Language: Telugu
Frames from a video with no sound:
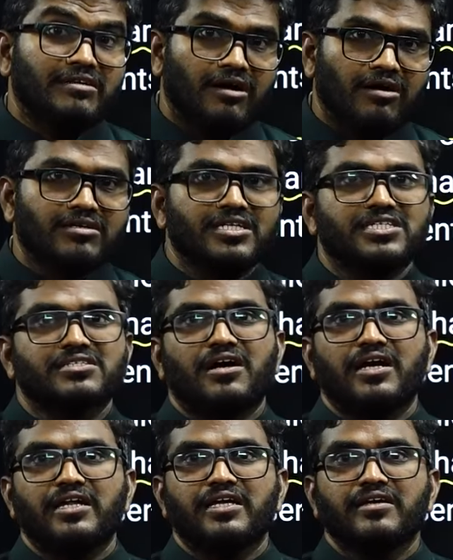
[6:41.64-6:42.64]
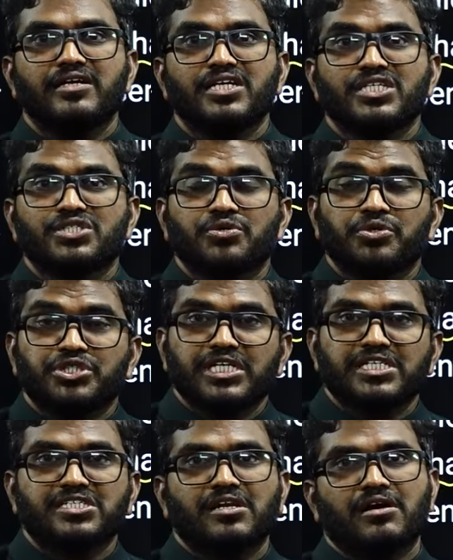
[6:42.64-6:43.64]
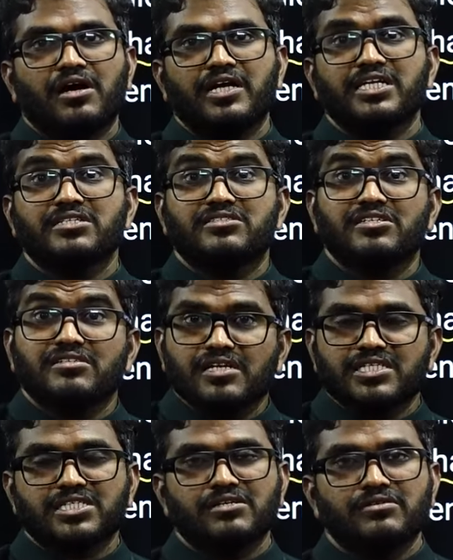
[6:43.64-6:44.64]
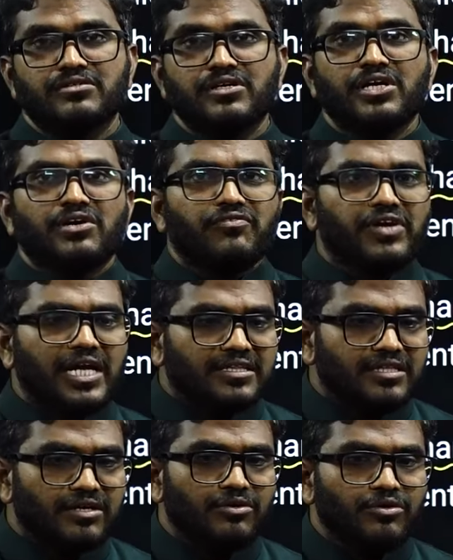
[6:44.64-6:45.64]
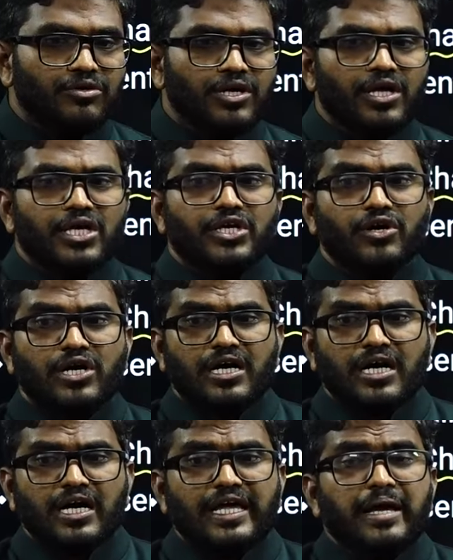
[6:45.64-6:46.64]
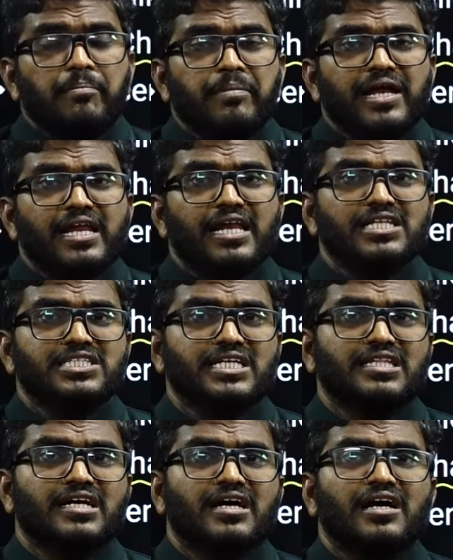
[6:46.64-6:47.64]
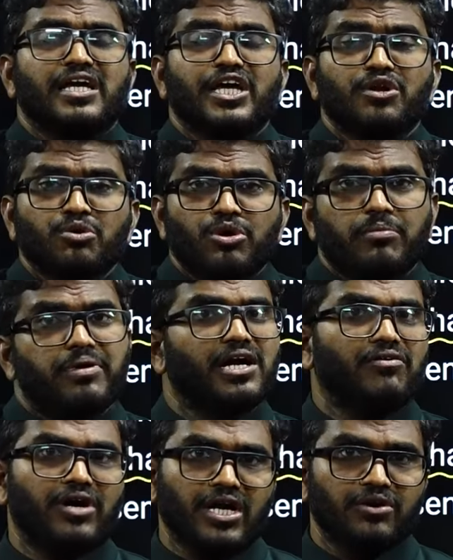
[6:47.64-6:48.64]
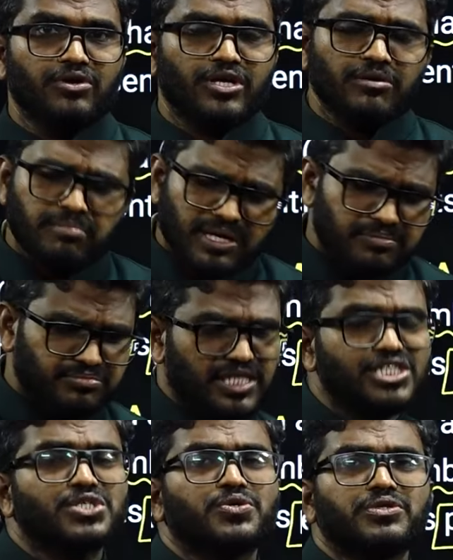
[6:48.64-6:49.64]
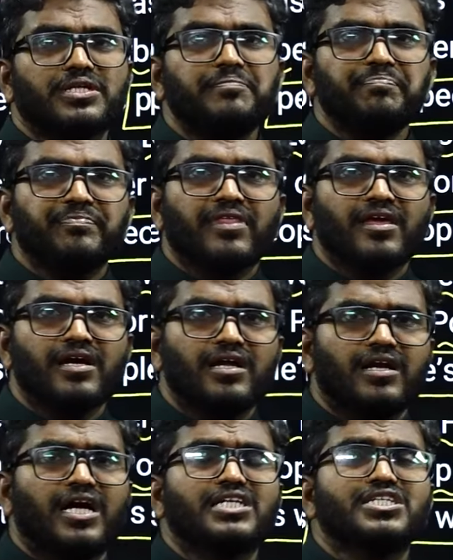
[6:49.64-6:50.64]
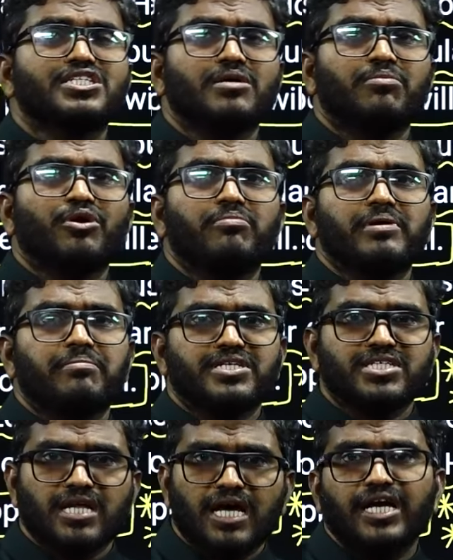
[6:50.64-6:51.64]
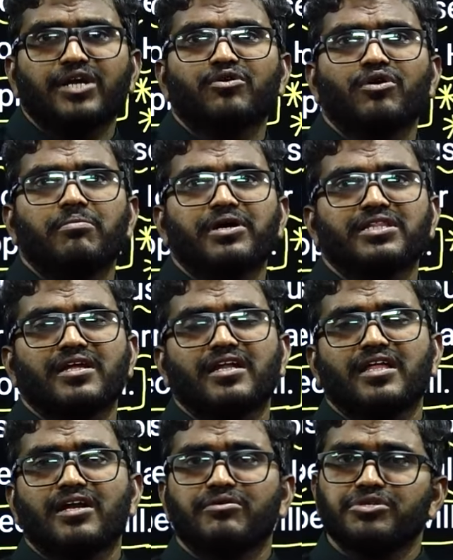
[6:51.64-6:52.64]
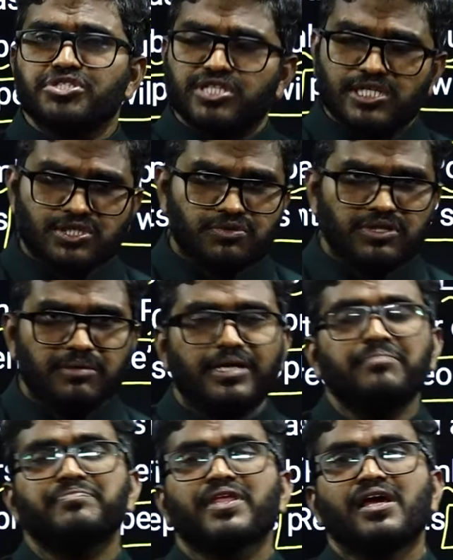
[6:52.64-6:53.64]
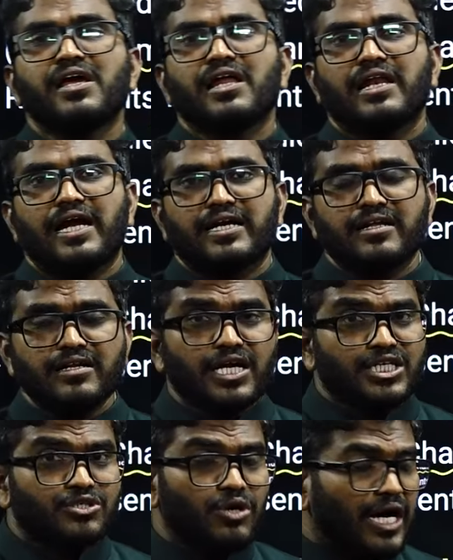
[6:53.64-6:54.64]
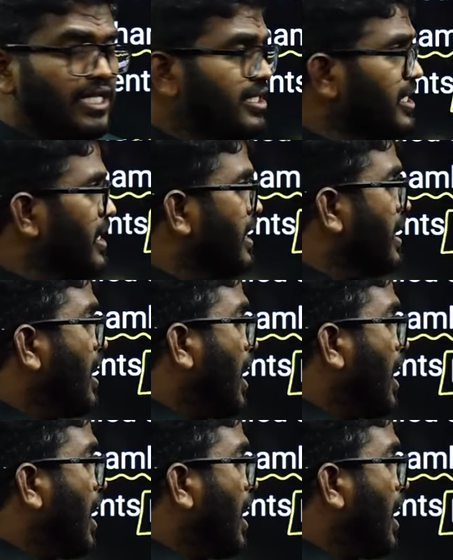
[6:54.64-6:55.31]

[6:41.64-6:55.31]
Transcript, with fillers: డాక్టర్స్ కానీ సోషలిస్ట్ కానీ జర్నలిస్టులు వీళ్ళందరూ యొక్క ఎమ్మెల్యేల చేత ఎన్నుకోబడిన వాళ్ళు ఉంటారు మనం తెలుసుకుందాం రాజ్యసభలో మెంబర్స్ ఎలా ఎన్నుకోబడతారనే దాని గురించి తెలుసుకుందాం మనం లాటర్ సో అందుకే